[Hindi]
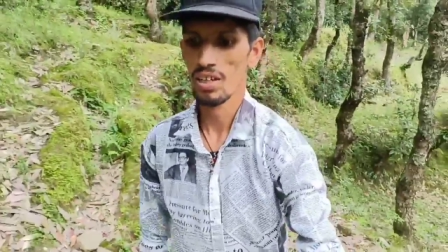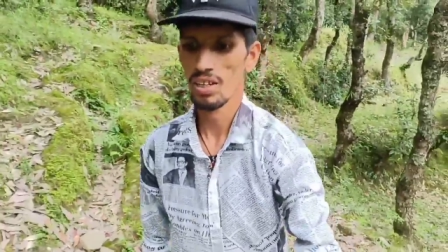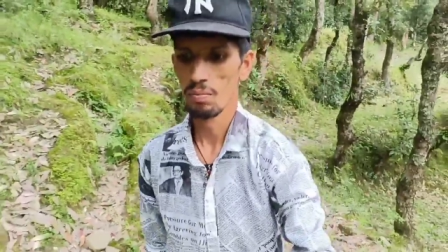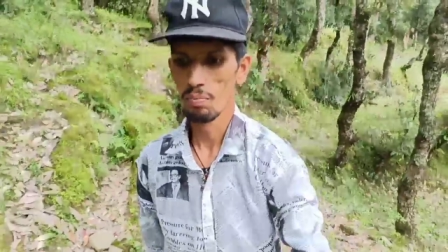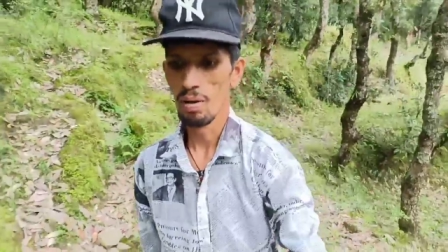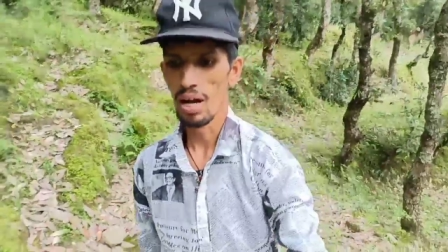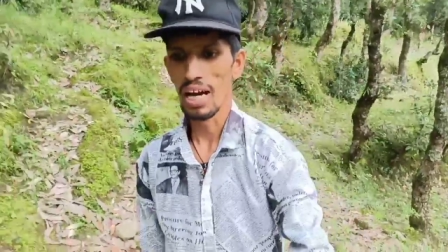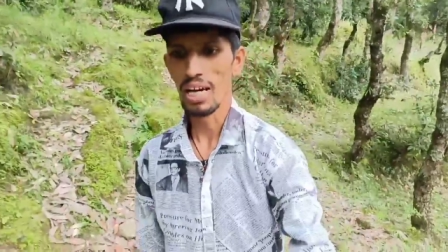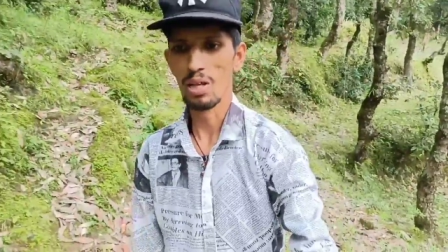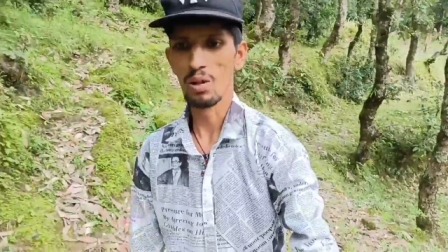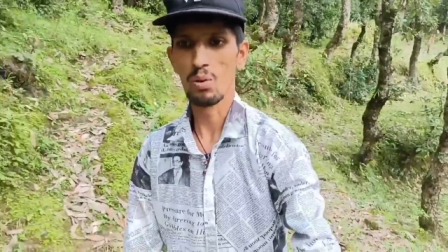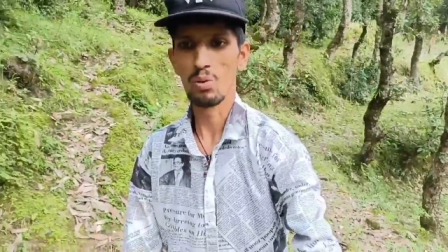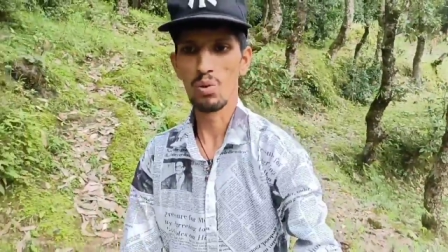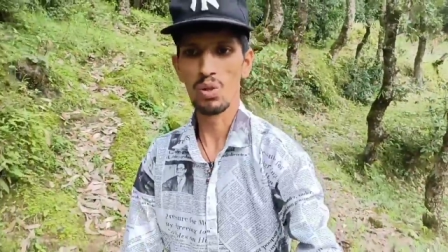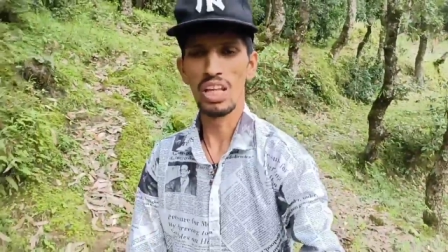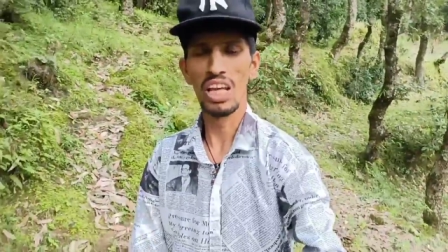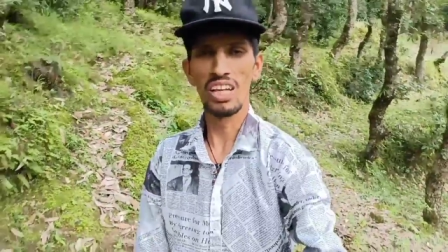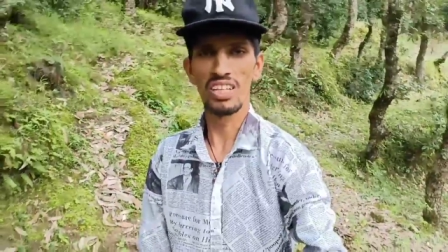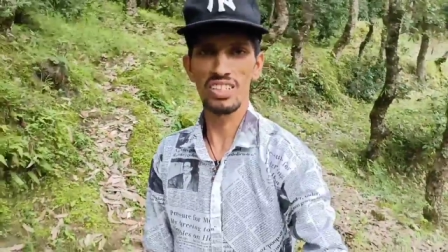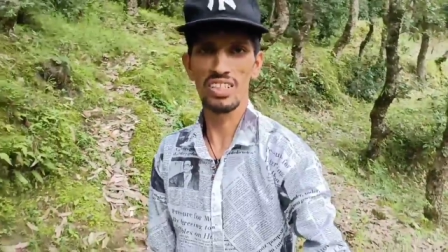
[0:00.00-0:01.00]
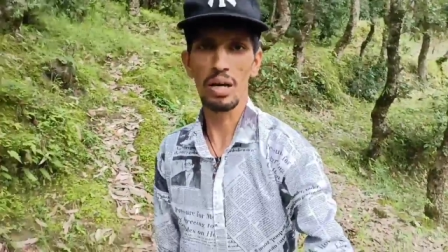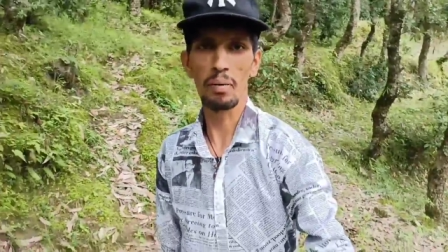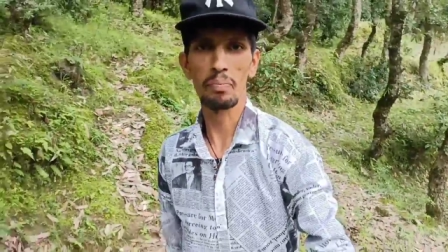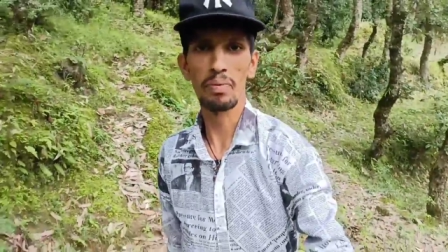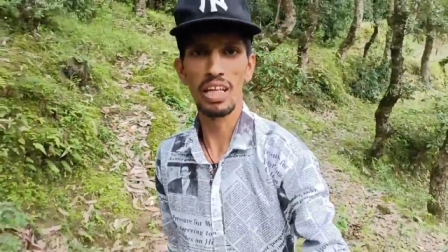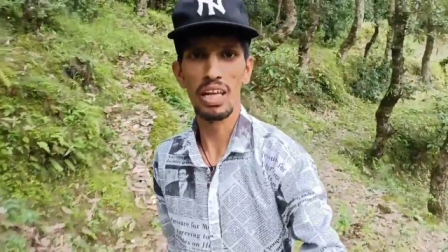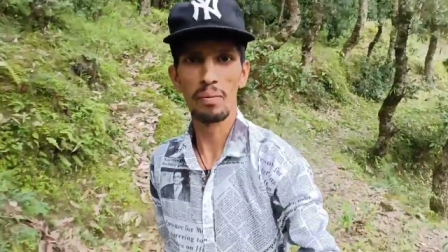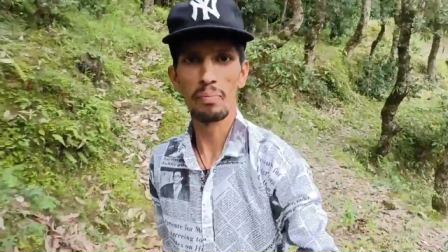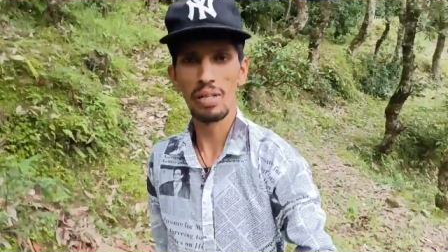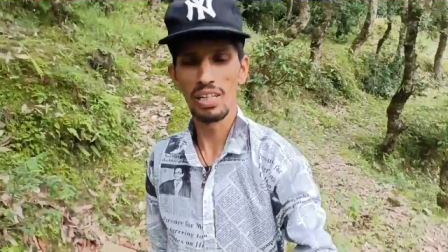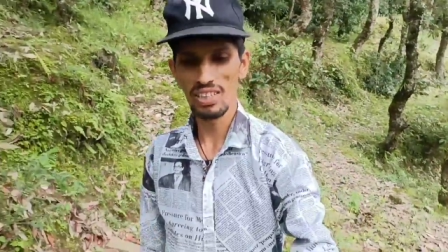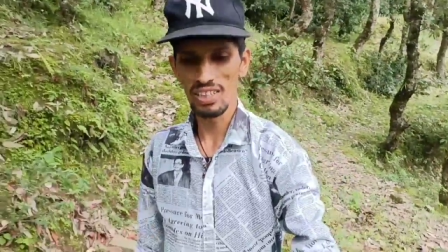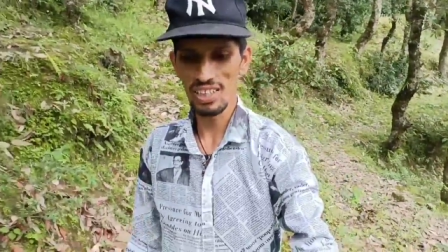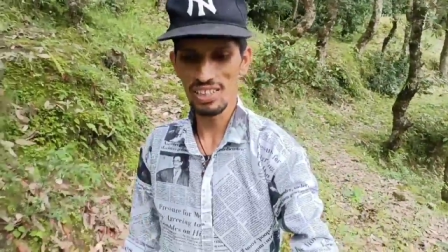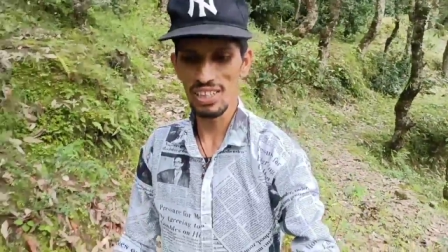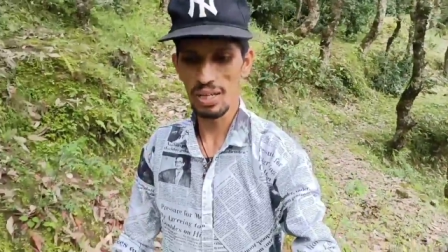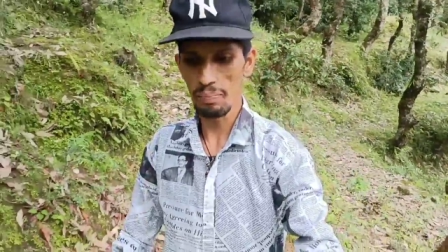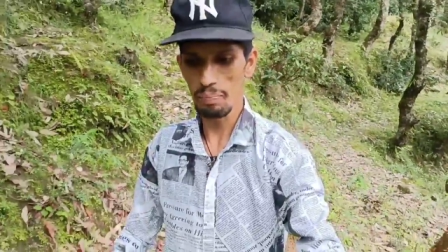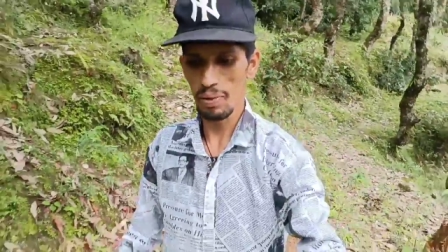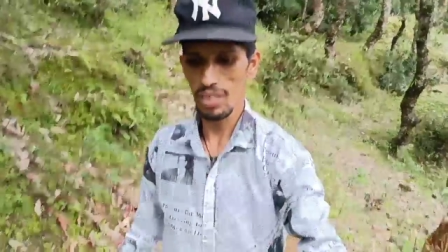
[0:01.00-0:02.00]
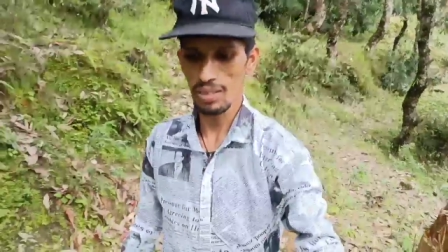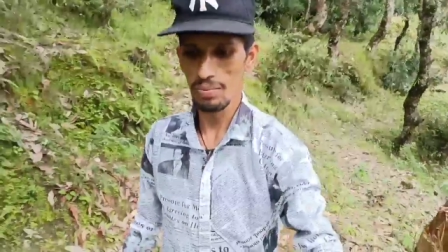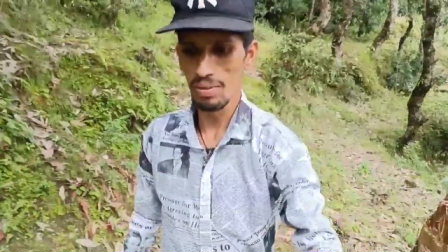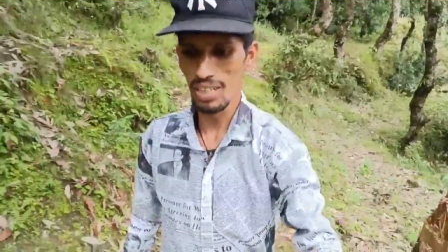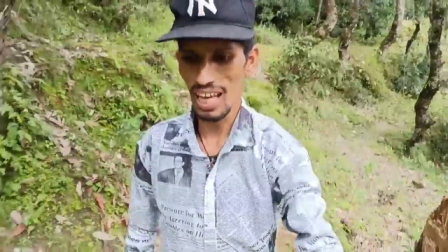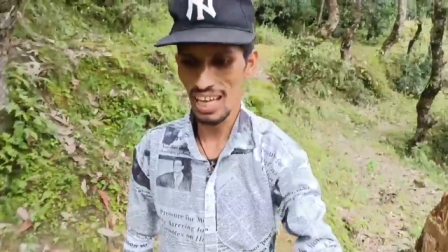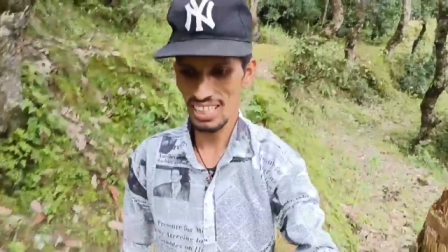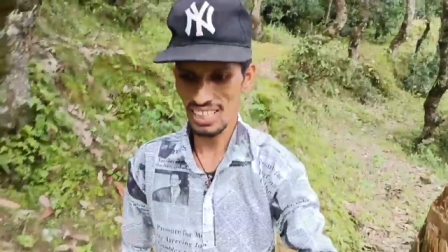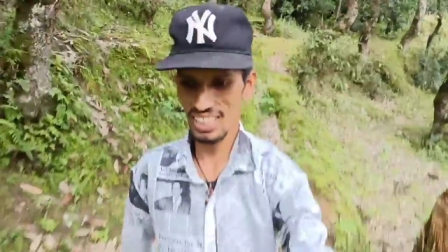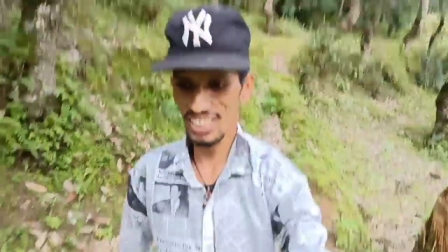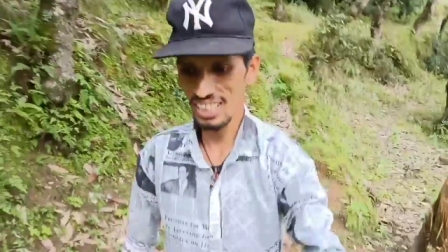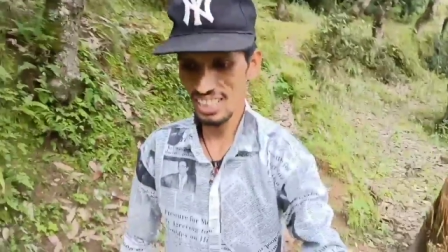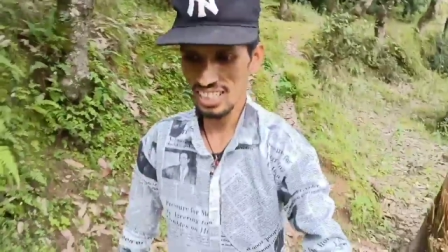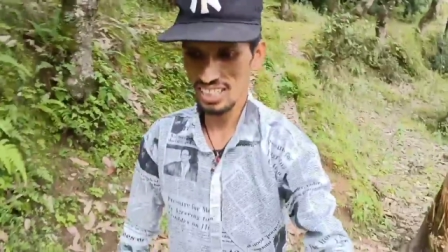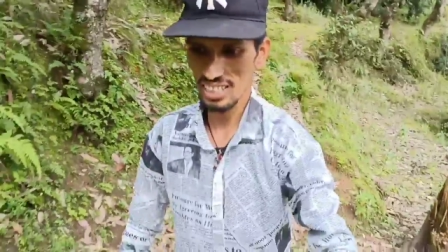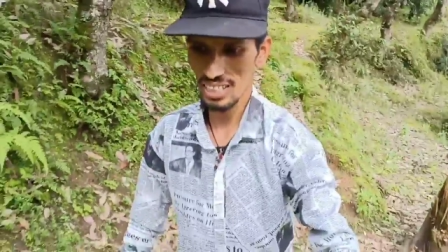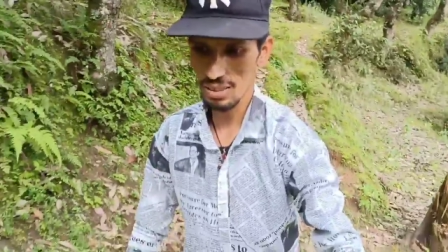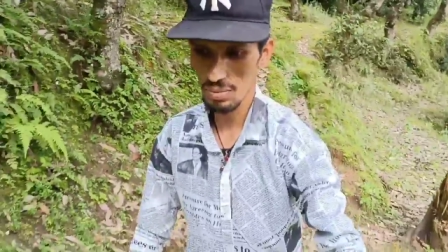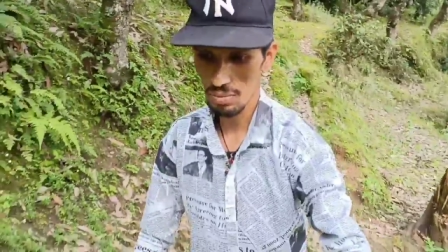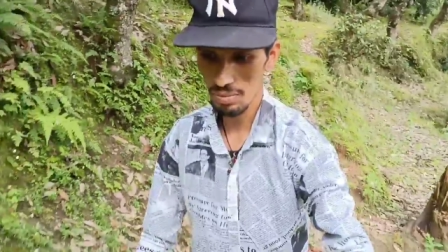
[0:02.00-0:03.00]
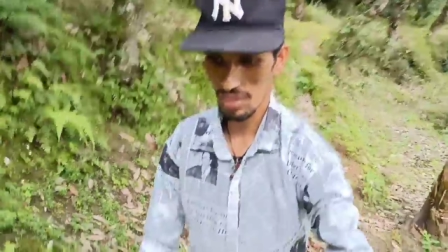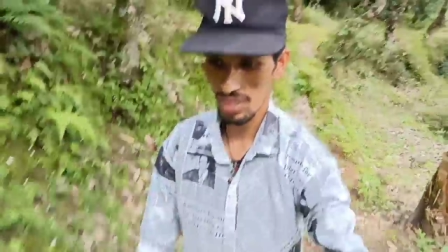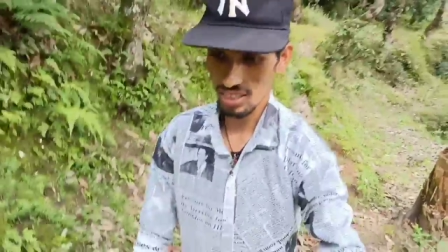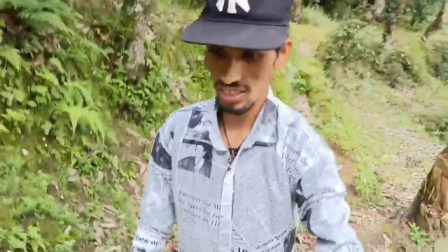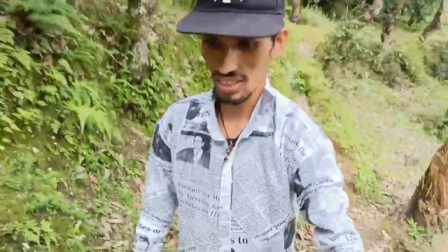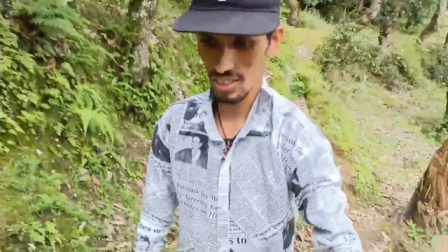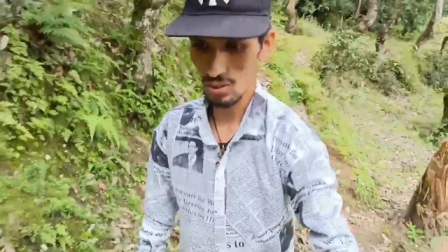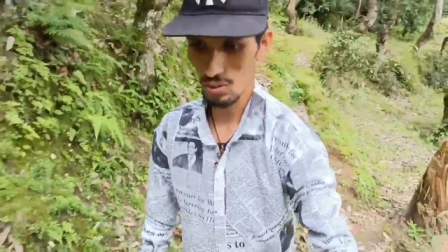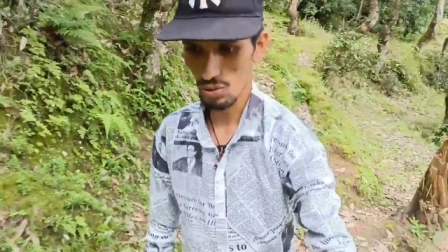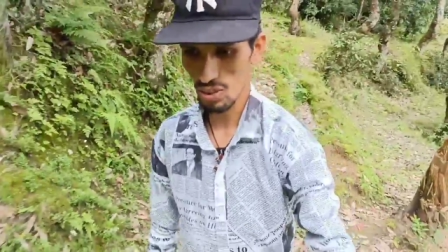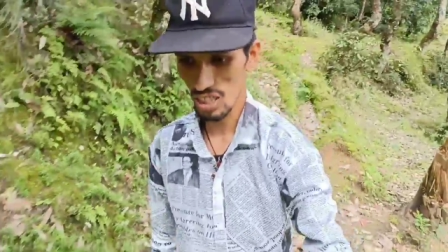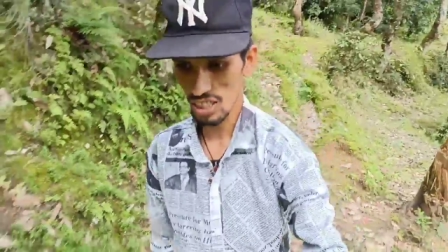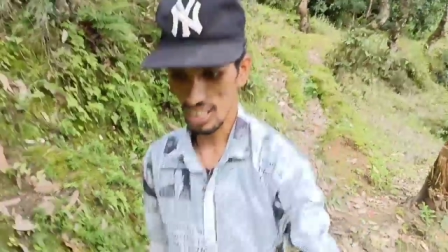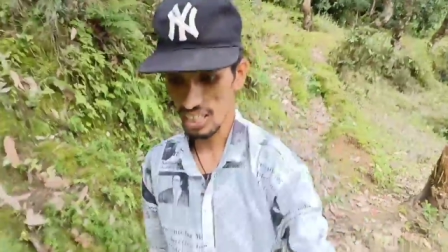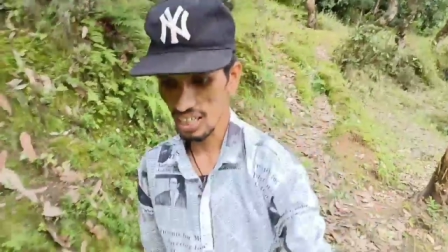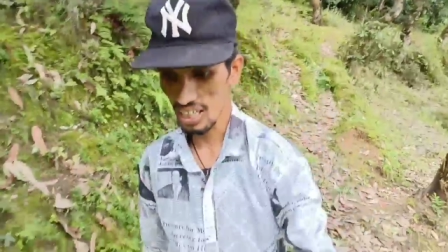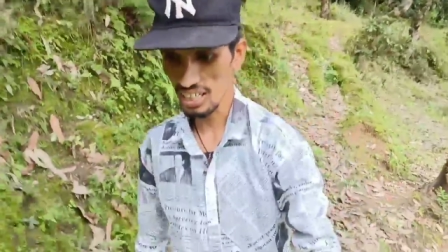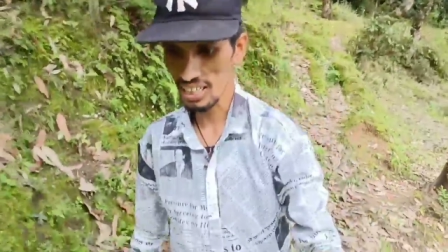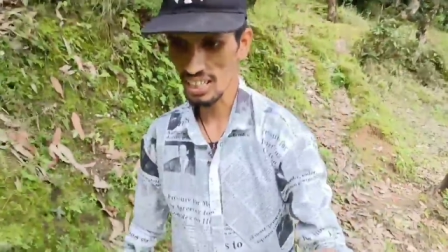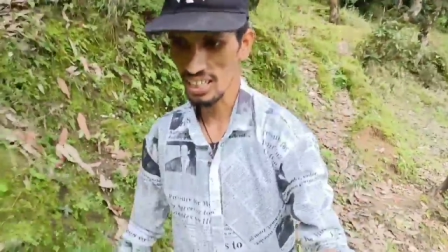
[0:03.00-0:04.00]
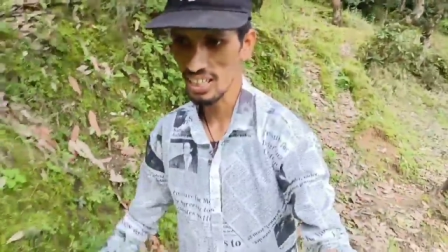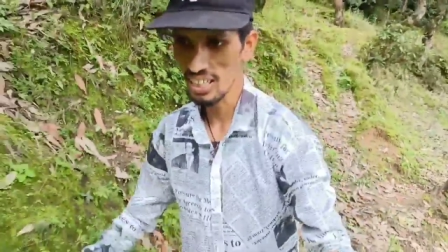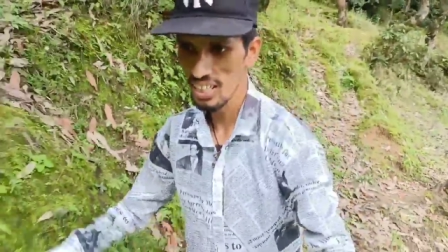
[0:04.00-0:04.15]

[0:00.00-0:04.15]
भाई लोगों ने सब ने मिल के पिच बना रखी है जिसमें क्रिकेट वगैरह खेलते हैं